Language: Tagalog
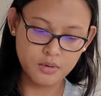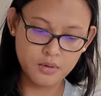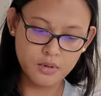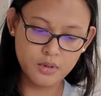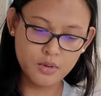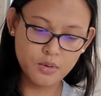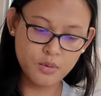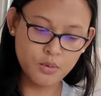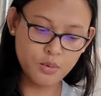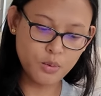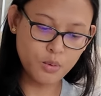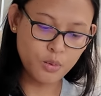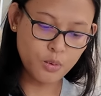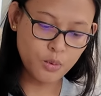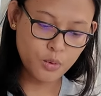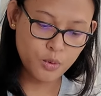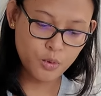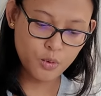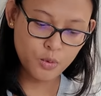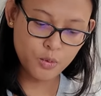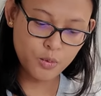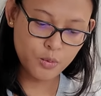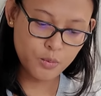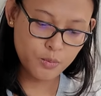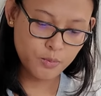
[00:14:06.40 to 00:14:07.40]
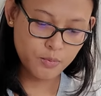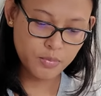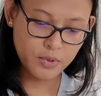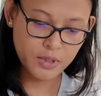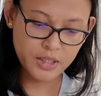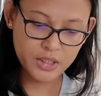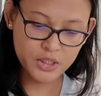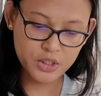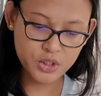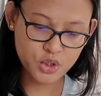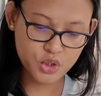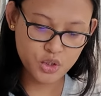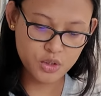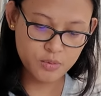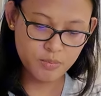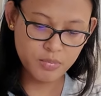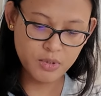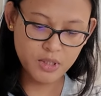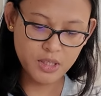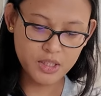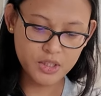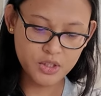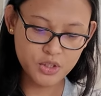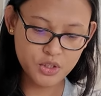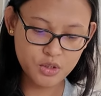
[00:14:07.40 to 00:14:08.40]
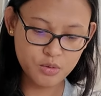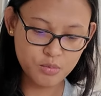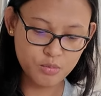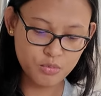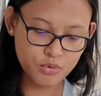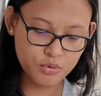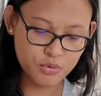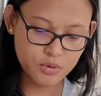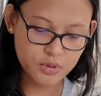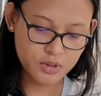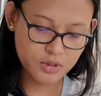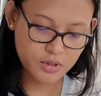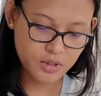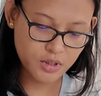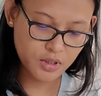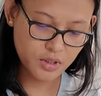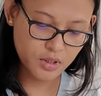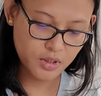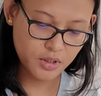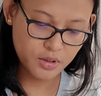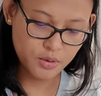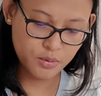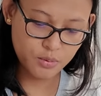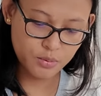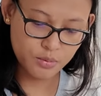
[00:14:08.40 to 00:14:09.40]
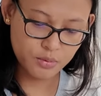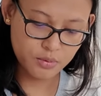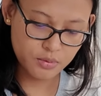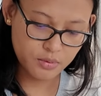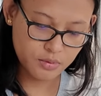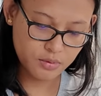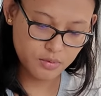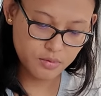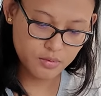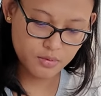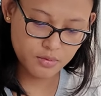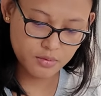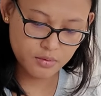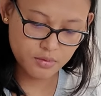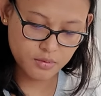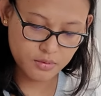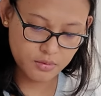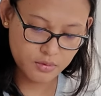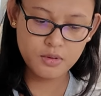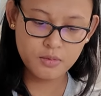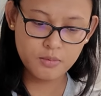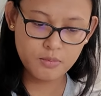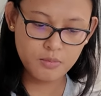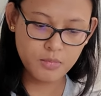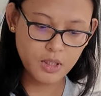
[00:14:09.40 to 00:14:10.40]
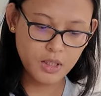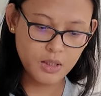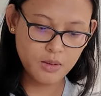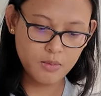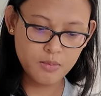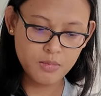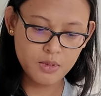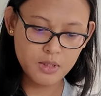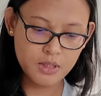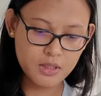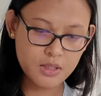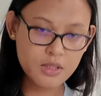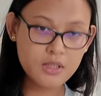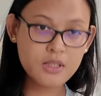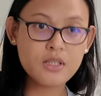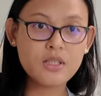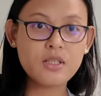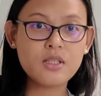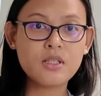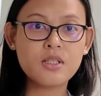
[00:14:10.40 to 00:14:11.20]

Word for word: di go, plancha-plancha muna tayo ng baby's